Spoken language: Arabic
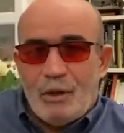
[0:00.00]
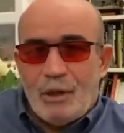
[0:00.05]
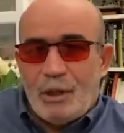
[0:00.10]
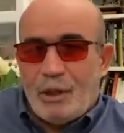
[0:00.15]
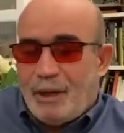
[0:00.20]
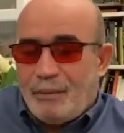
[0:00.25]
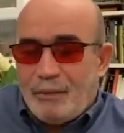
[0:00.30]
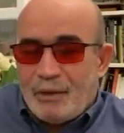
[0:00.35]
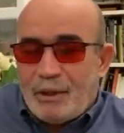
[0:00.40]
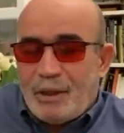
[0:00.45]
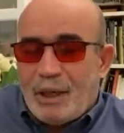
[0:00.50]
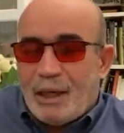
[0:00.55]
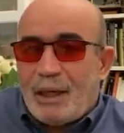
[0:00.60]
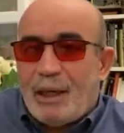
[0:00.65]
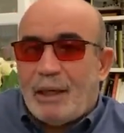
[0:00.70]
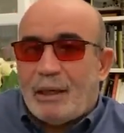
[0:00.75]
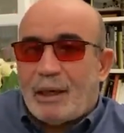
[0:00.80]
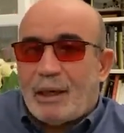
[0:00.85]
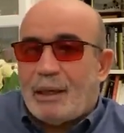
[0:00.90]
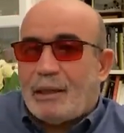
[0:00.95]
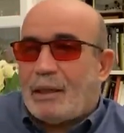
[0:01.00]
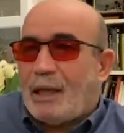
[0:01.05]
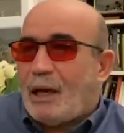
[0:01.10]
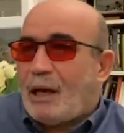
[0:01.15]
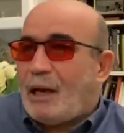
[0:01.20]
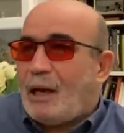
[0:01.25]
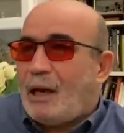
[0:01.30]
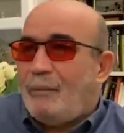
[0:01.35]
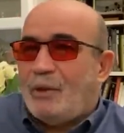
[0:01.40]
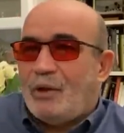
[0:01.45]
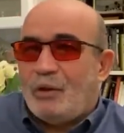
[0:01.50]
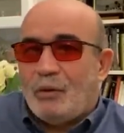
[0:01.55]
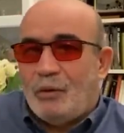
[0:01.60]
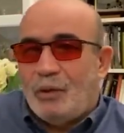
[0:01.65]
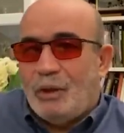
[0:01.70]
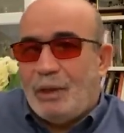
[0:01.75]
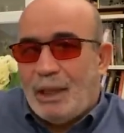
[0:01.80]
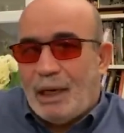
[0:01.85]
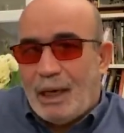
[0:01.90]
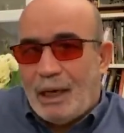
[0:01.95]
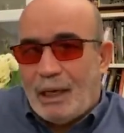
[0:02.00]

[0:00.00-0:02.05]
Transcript: طبعا بالتأكيد قد تقع مسؤولية